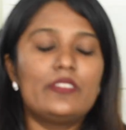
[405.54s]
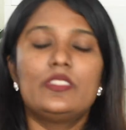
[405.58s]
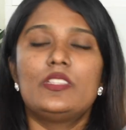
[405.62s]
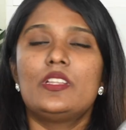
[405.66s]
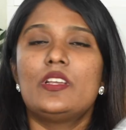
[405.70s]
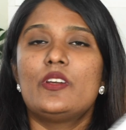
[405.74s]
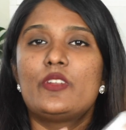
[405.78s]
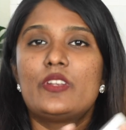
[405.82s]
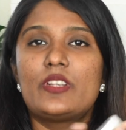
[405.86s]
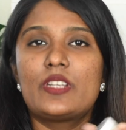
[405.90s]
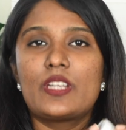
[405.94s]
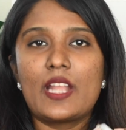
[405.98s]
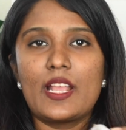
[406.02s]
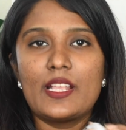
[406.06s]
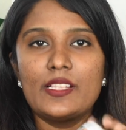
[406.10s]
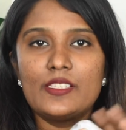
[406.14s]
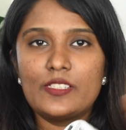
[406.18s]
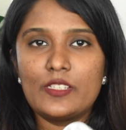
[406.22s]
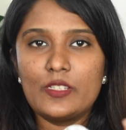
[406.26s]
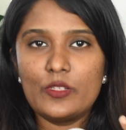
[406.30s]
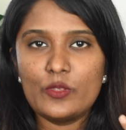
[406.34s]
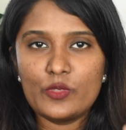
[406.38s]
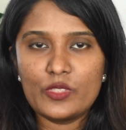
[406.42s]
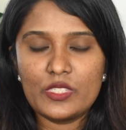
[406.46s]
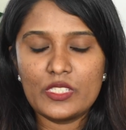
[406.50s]
வந்து நான் ஒரு
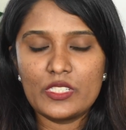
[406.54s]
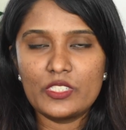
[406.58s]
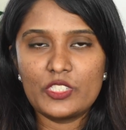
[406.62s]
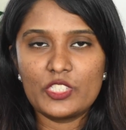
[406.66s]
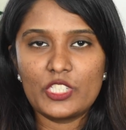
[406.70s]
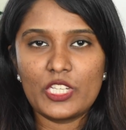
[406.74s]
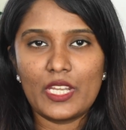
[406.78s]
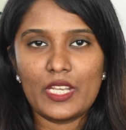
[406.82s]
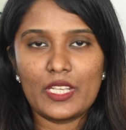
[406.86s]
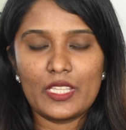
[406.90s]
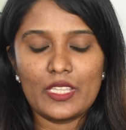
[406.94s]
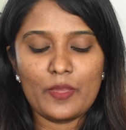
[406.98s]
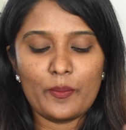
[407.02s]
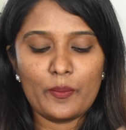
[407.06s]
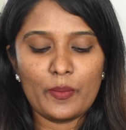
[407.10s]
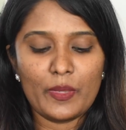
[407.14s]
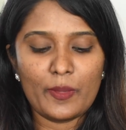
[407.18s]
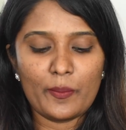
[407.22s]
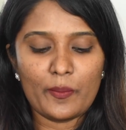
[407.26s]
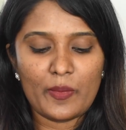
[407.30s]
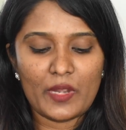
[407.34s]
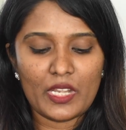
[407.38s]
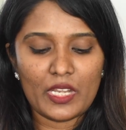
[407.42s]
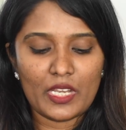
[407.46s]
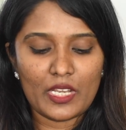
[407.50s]
டிரான்ஸ்லூசன்ட் ஷேட் தான்
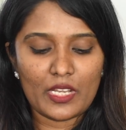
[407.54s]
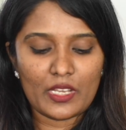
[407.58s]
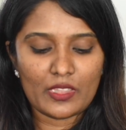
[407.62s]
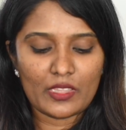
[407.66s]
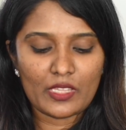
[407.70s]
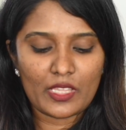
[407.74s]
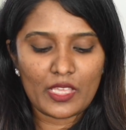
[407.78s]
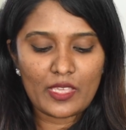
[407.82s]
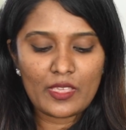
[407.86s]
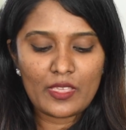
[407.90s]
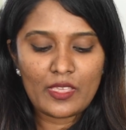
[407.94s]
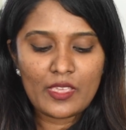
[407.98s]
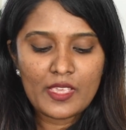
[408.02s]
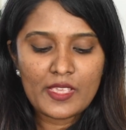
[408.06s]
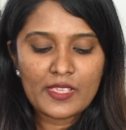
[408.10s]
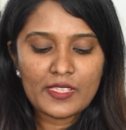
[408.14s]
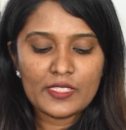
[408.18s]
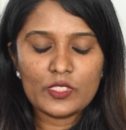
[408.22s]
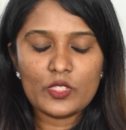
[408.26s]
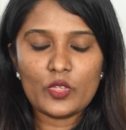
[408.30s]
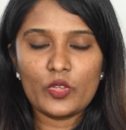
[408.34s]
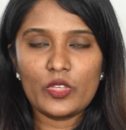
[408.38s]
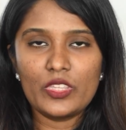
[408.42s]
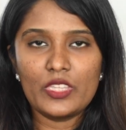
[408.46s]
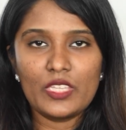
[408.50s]
பிக் பண்ணியிருந்தேன்
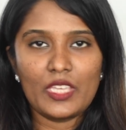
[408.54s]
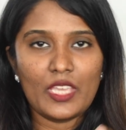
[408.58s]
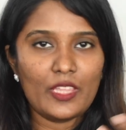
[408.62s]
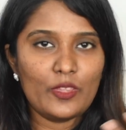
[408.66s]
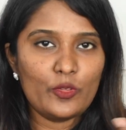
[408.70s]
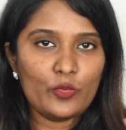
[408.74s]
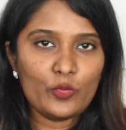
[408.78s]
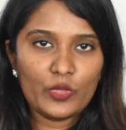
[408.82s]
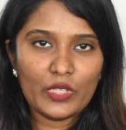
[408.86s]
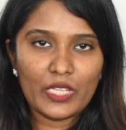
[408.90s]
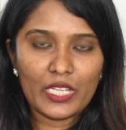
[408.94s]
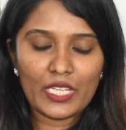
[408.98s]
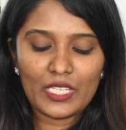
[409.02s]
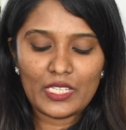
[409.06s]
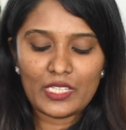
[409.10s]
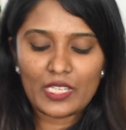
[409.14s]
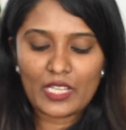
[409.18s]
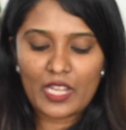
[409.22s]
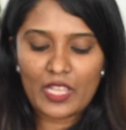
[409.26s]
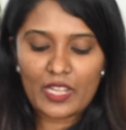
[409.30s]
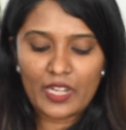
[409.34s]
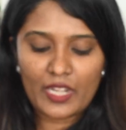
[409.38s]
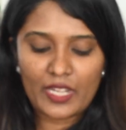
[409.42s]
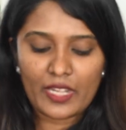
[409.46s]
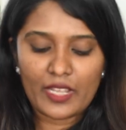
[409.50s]
ஸோ இதுக்கு எதுவும் டிண்ட்
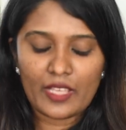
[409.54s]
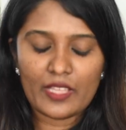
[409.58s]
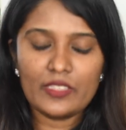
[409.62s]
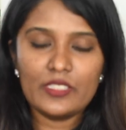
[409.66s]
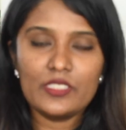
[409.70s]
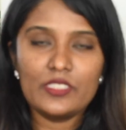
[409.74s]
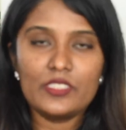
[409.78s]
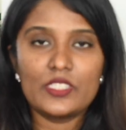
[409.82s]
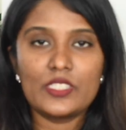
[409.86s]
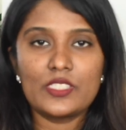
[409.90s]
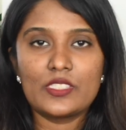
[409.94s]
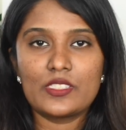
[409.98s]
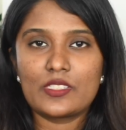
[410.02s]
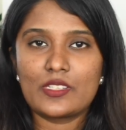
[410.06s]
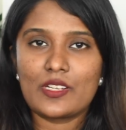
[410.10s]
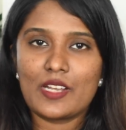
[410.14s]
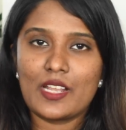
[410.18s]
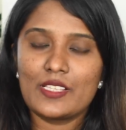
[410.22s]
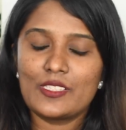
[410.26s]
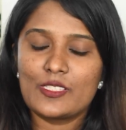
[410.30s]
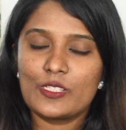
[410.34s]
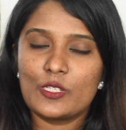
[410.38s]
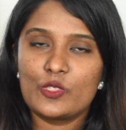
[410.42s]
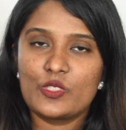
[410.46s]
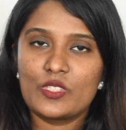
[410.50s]
எல்லாம் கிடையாது ஜஸ்ட்
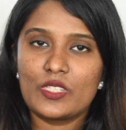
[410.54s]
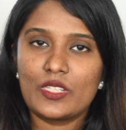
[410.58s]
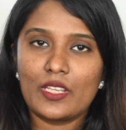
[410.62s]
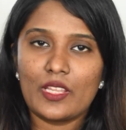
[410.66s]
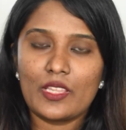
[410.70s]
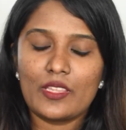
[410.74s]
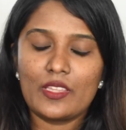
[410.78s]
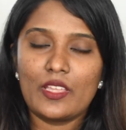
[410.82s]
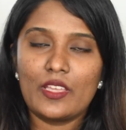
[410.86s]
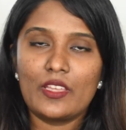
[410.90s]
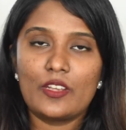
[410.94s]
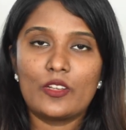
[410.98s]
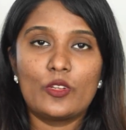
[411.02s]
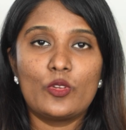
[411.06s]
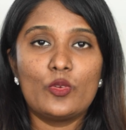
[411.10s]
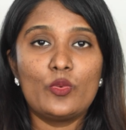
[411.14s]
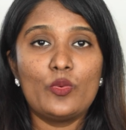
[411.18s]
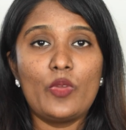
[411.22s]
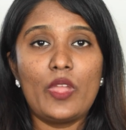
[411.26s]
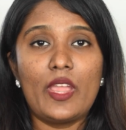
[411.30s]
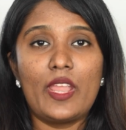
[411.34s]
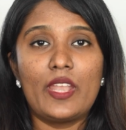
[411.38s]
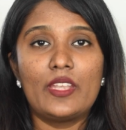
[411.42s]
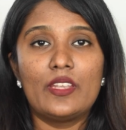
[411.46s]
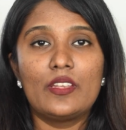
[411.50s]
டிரான்ஸ்லூசண்டாக தான் இருக்கும்
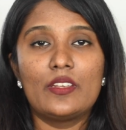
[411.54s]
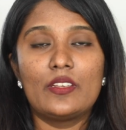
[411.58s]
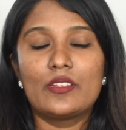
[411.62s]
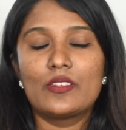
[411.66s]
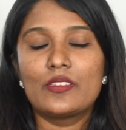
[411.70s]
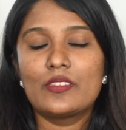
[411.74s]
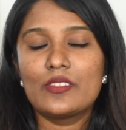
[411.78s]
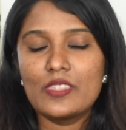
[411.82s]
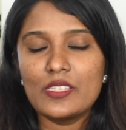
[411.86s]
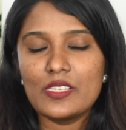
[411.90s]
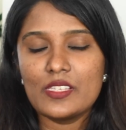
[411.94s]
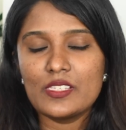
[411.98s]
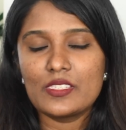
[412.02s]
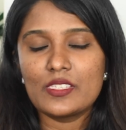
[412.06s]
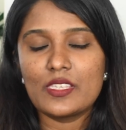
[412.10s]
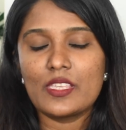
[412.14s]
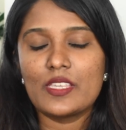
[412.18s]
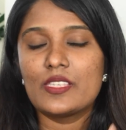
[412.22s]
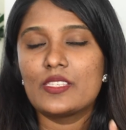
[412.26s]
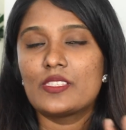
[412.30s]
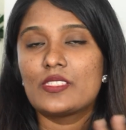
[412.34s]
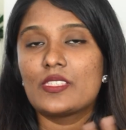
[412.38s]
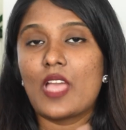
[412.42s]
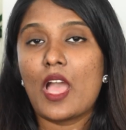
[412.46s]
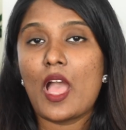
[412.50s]
அண்ட் திஸ்
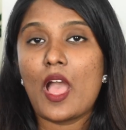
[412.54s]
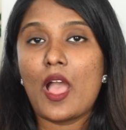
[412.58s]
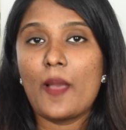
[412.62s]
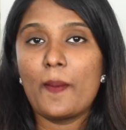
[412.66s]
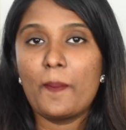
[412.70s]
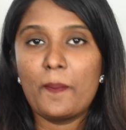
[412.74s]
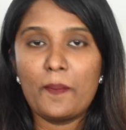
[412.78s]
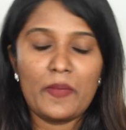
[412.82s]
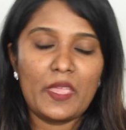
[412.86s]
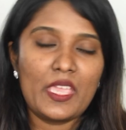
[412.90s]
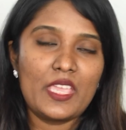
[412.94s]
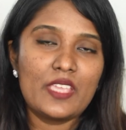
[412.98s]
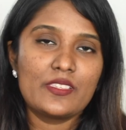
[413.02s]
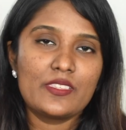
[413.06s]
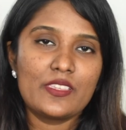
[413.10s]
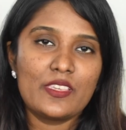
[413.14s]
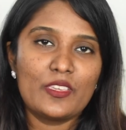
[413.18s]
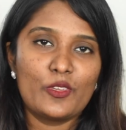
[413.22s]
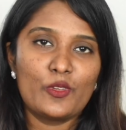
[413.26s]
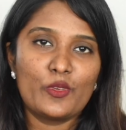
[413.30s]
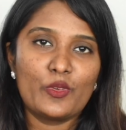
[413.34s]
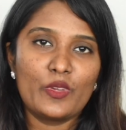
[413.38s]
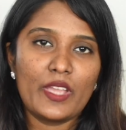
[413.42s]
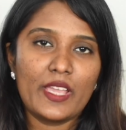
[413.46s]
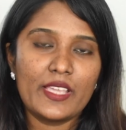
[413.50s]
இஸ் அமேசிங்
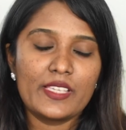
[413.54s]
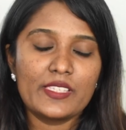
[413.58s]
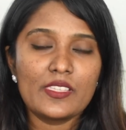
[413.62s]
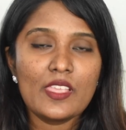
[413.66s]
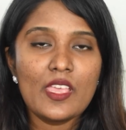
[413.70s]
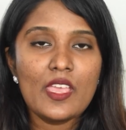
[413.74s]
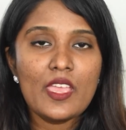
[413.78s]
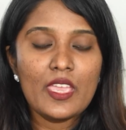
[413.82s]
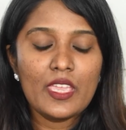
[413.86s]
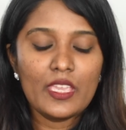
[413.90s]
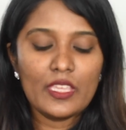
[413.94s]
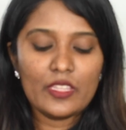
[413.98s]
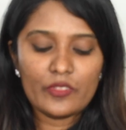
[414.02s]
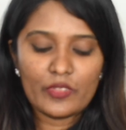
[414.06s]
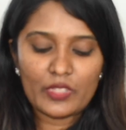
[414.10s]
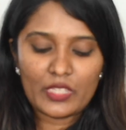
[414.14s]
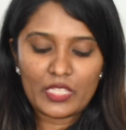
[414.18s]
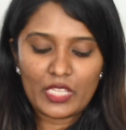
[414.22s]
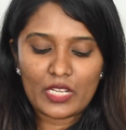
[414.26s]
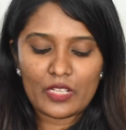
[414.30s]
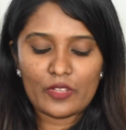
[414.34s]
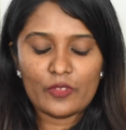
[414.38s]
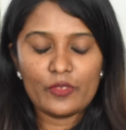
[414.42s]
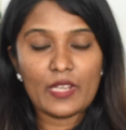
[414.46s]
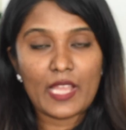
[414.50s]
யூ கைஸ் இது வந்து
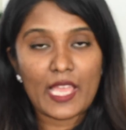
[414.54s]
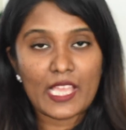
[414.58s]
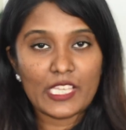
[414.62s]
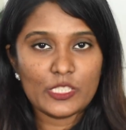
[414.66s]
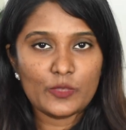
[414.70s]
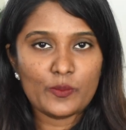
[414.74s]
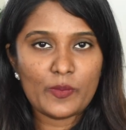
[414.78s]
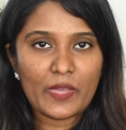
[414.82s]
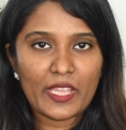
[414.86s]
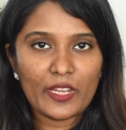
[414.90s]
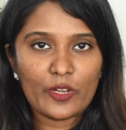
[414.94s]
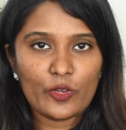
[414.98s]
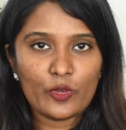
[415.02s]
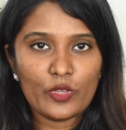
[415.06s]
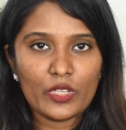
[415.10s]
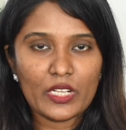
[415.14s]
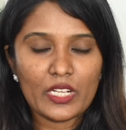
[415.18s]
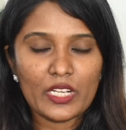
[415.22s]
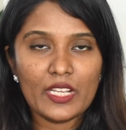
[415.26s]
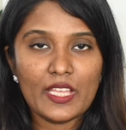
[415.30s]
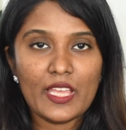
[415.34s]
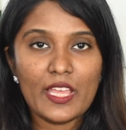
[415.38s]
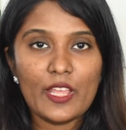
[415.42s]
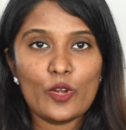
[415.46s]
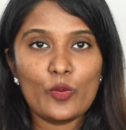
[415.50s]
எனக்கு ஃப்ளாஷ்பேக்
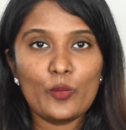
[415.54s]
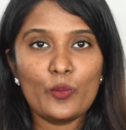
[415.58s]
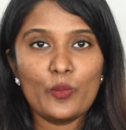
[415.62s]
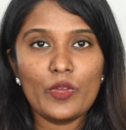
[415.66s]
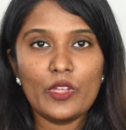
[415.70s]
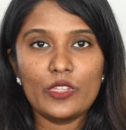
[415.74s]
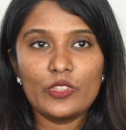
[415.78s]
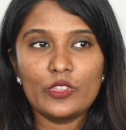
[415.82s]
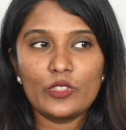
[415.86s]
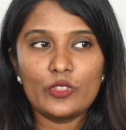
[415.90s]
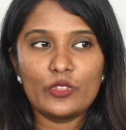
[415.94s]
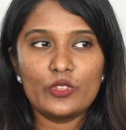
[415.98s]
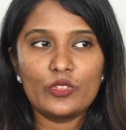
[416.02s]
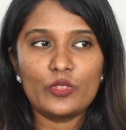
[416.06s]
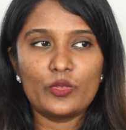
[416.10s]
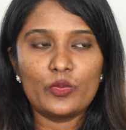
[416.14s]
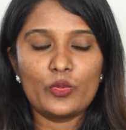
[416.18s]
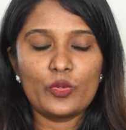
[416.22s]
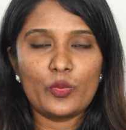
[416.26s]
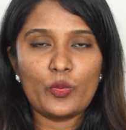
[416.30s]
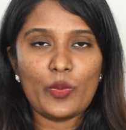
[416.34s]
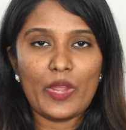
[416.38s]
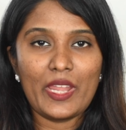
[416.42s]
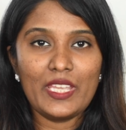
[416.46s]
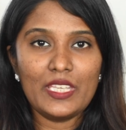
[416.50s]
கொடுக்கல ரொம்ப அந்த அந்த ஒரு
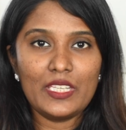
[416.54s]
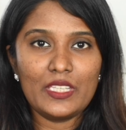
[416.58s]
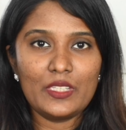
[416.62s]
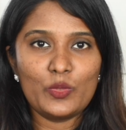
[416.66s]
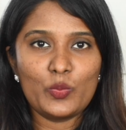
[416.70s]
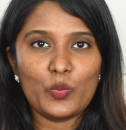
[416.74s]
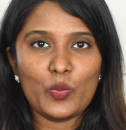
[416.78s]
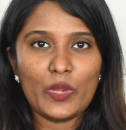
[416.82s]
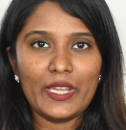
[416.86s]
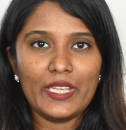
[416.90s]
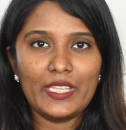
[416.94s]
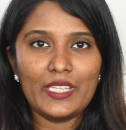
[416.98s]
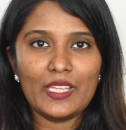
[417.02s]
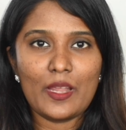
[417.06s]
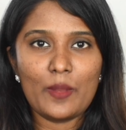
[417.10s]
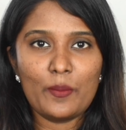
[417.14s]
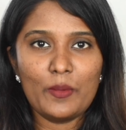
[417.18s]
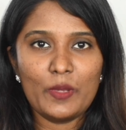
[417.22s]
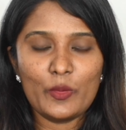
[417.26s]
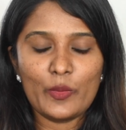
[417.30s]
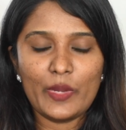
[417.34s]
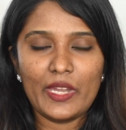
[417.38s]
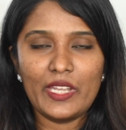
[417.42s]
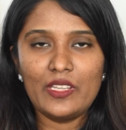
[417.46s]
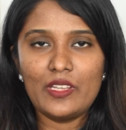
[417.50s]
ஒயிட் ஒயிட்டாக அப்படி
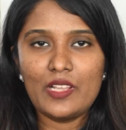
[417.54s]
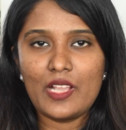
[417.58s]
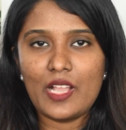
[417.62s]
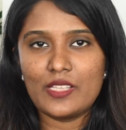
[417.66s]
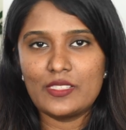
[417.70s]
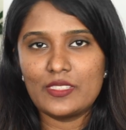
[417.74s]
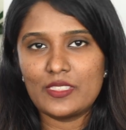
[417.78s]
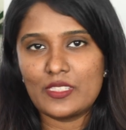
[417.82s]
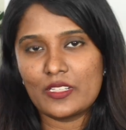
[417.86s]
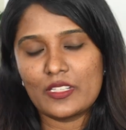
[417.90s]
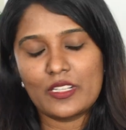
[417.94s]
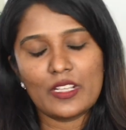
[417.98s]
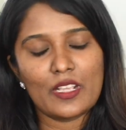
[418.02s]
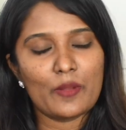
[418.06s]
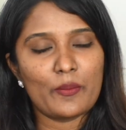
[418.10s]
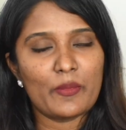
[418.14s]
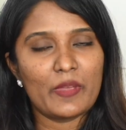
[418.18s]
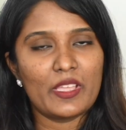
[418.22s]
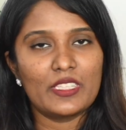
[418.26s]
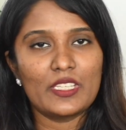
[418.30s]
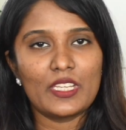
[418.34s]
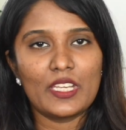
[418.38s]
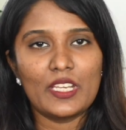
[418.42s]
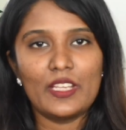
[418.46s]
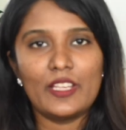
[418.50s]
ஒயிட் காஸ்ட் இருக்க
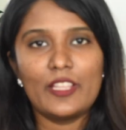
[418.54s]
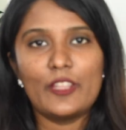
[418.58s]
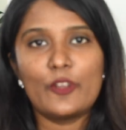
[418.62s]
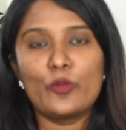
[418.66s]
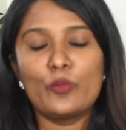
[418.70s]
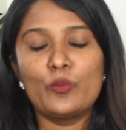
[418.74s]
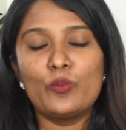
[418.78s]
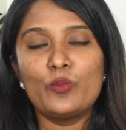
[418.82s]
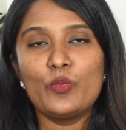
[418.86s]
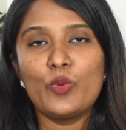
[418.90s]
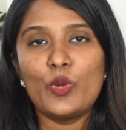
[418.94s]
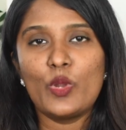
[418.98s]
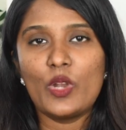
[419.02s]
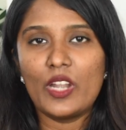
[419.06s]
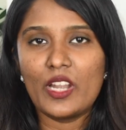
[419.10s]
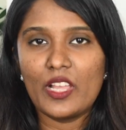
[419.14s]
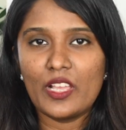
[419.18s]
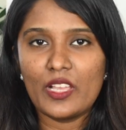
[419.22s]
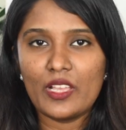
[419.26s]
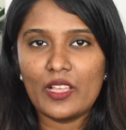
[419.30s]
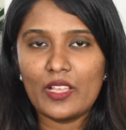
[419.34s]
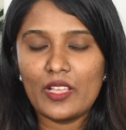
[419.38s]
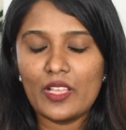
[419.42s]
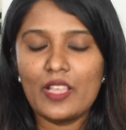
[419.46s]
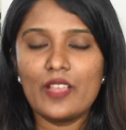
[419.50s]
மாதிரி இல்லை ரொம்ப
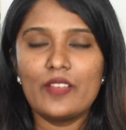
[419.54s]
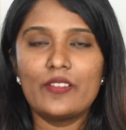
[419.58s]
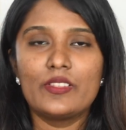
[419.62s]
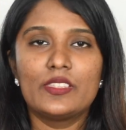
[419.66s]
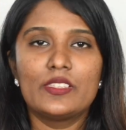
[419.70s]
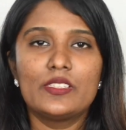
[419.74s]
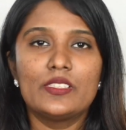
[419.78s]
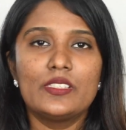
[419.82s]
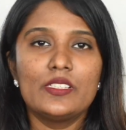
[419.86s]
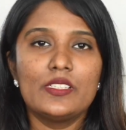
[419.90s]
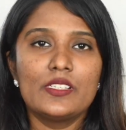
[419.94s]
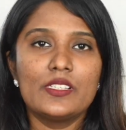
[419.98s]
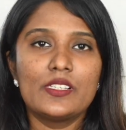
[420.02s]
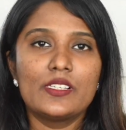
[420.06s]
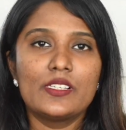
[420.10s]
அழகாக வந்து